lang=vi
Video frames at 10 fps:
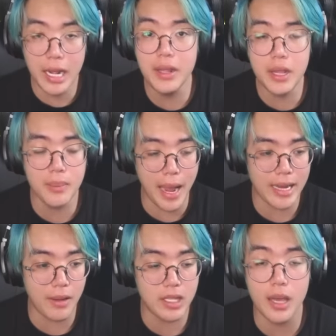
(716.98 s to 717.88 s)
nếu như các bạn
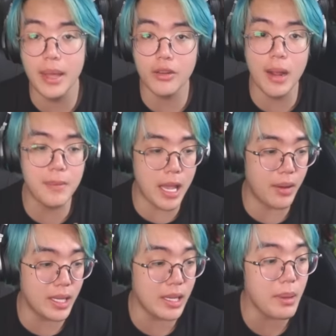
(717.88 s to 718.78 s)
nào chơi Minecraft nhiều
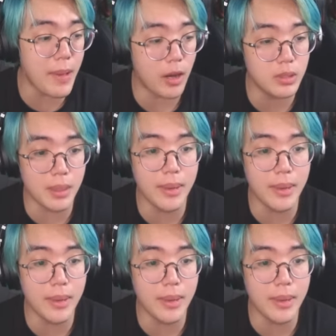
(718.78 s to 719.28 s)
Thì chắc chắn mấy bạn cũng sẽ